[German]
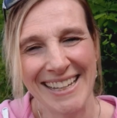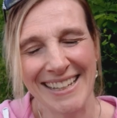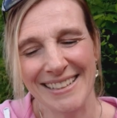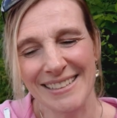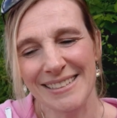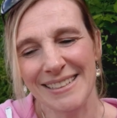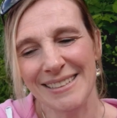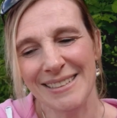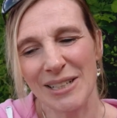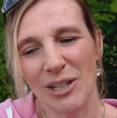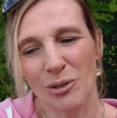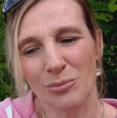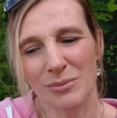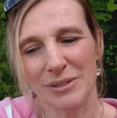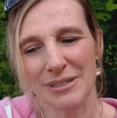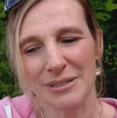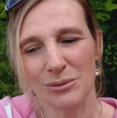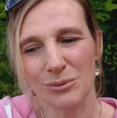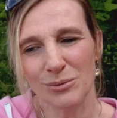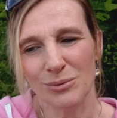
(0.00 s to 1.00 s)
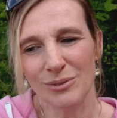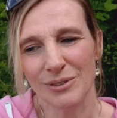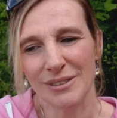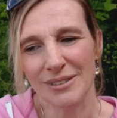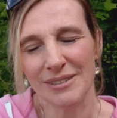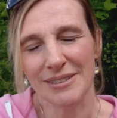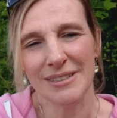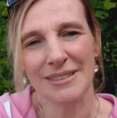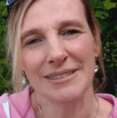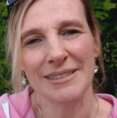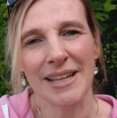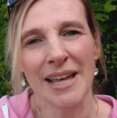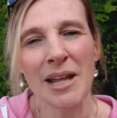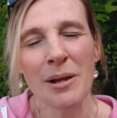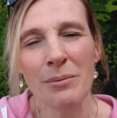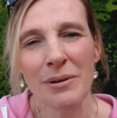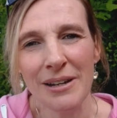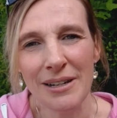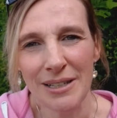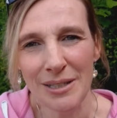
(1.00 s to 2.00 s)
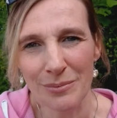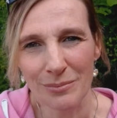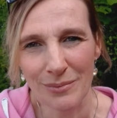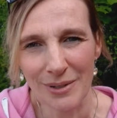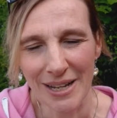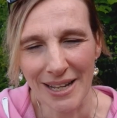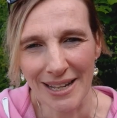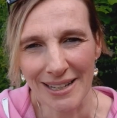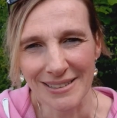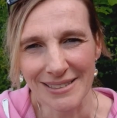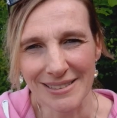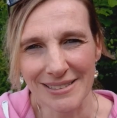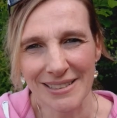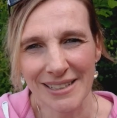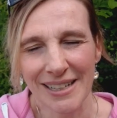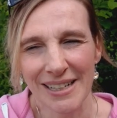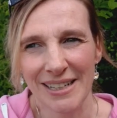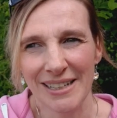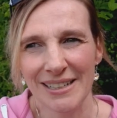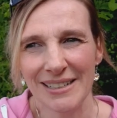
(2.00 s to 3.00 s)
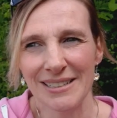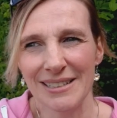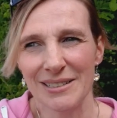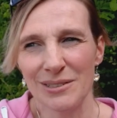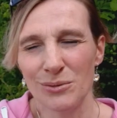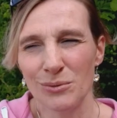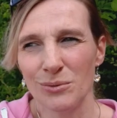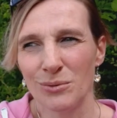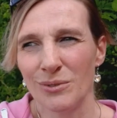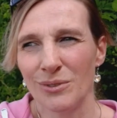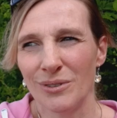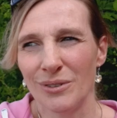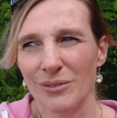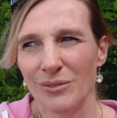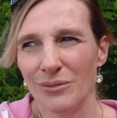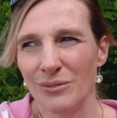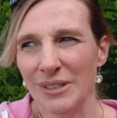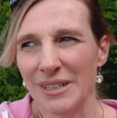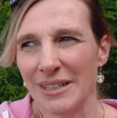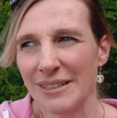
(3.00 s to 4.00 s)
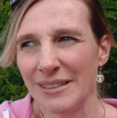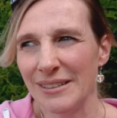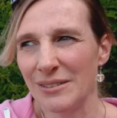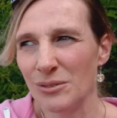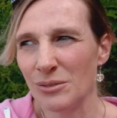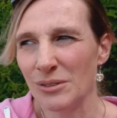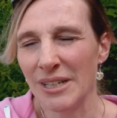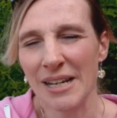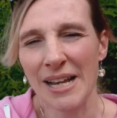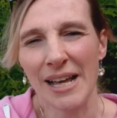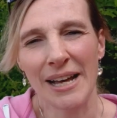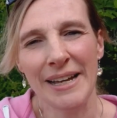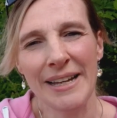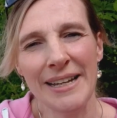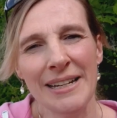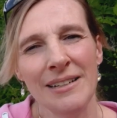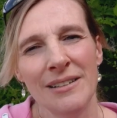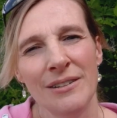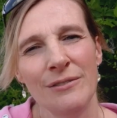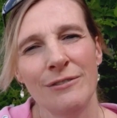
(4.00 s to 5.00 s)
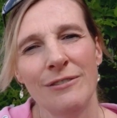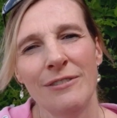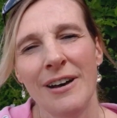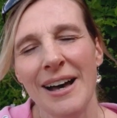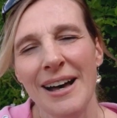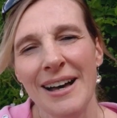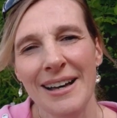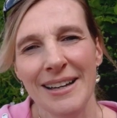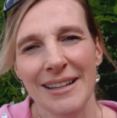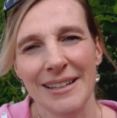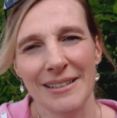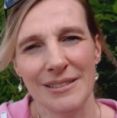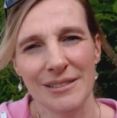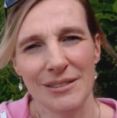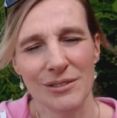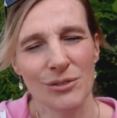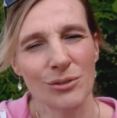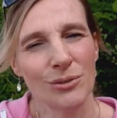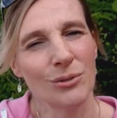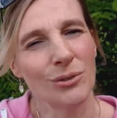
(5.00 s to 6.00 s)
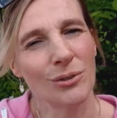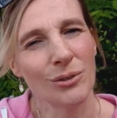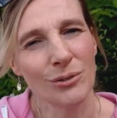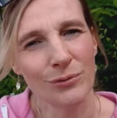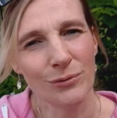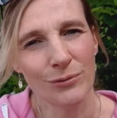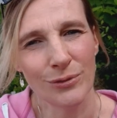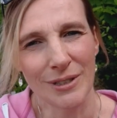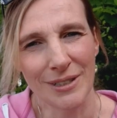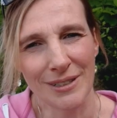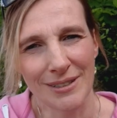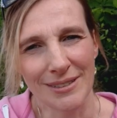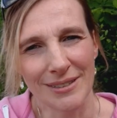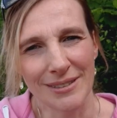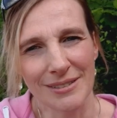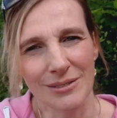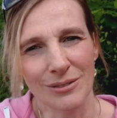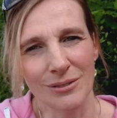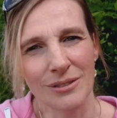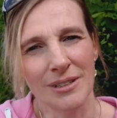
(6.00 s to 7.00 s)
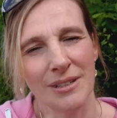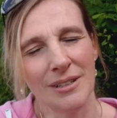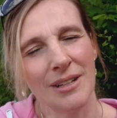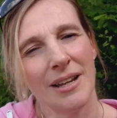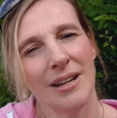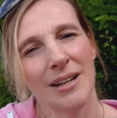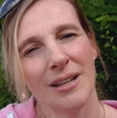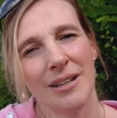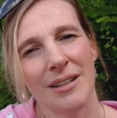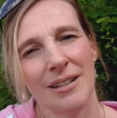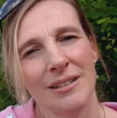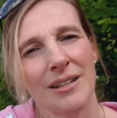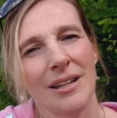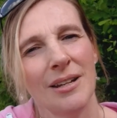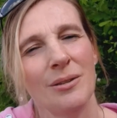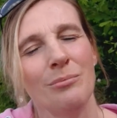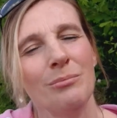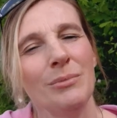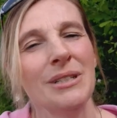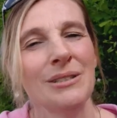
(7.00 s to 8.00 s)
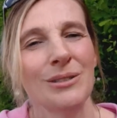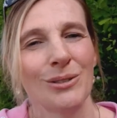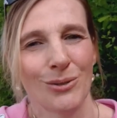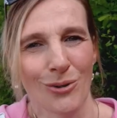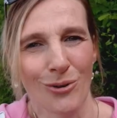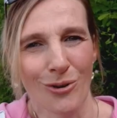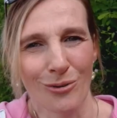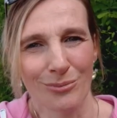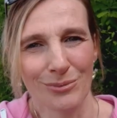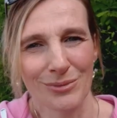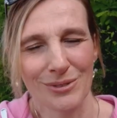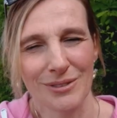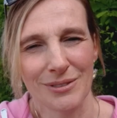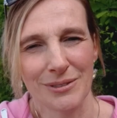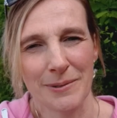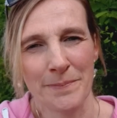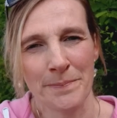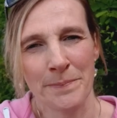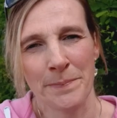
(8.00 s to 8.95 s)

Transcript: Es geht darum, dass du dich selber lieben lernst, dass du wieder zu deiner eigenen Wahrheit zurückfindest und in, deiner, in deine Mitte kommst.